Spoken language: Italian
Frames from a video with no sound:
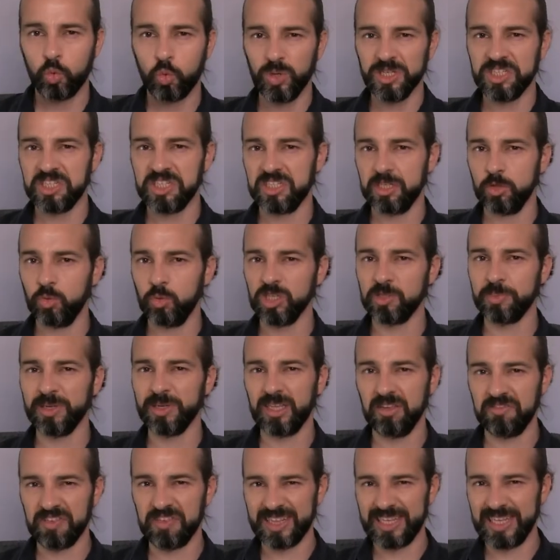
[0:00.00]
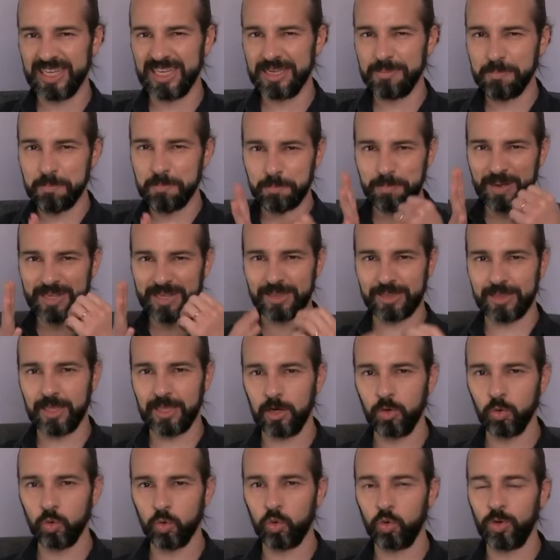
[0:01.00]
Questi due aspetti infatti
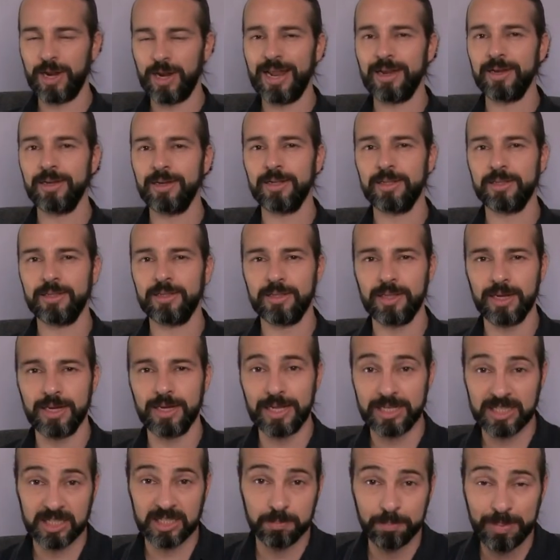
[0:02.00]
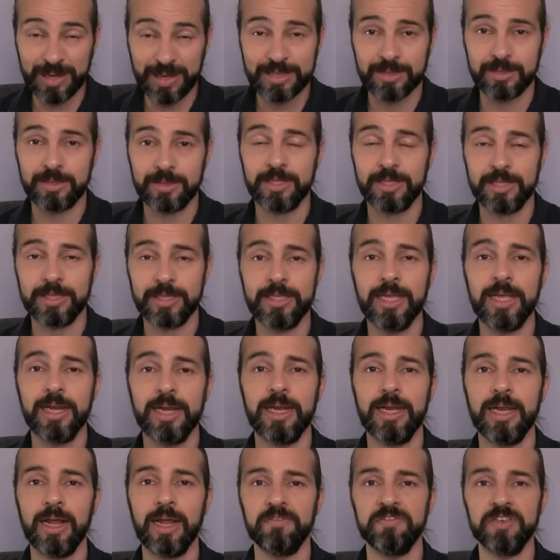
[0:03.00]
impattano con altri aspetti
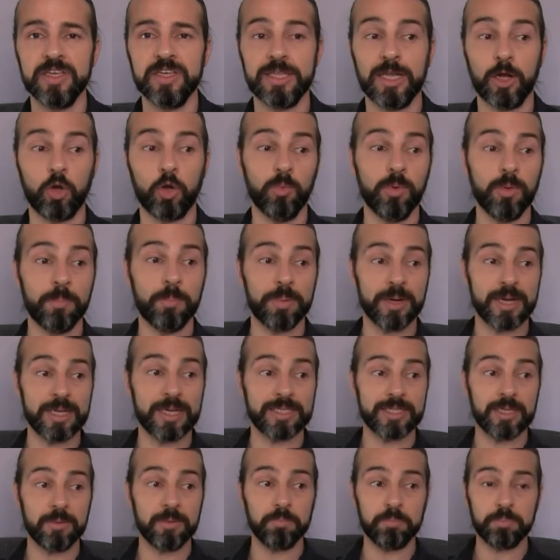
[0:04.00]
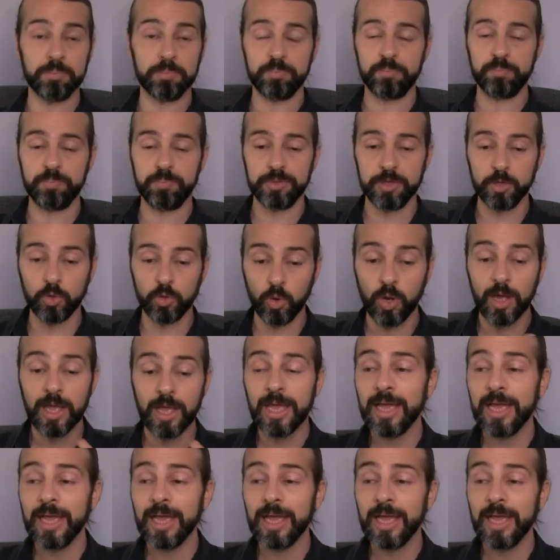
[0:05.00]
della vita, come per esempio